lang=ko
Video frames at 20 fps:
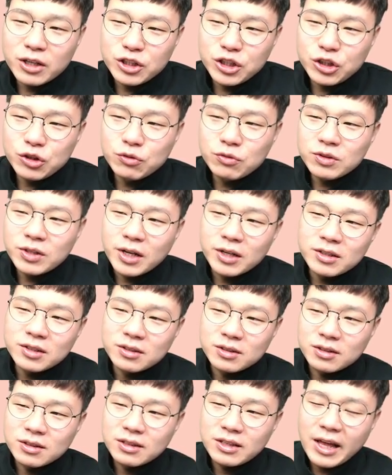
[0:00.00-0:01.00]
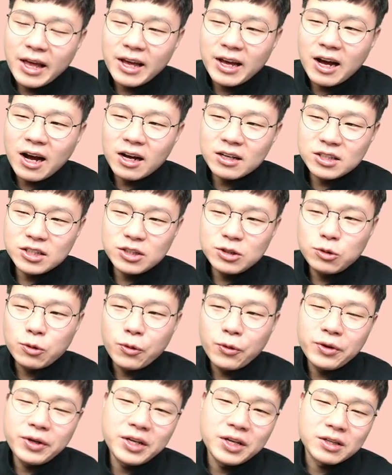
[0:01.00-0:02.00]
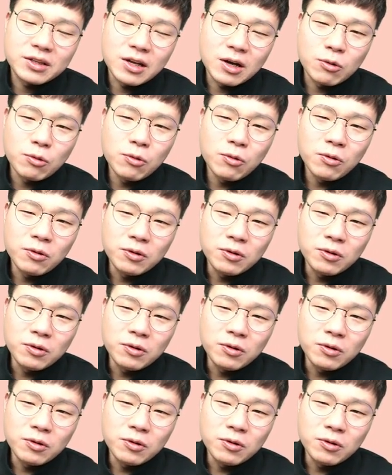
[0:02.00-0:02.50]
쉬운 데는 네 가지 요인이 있다고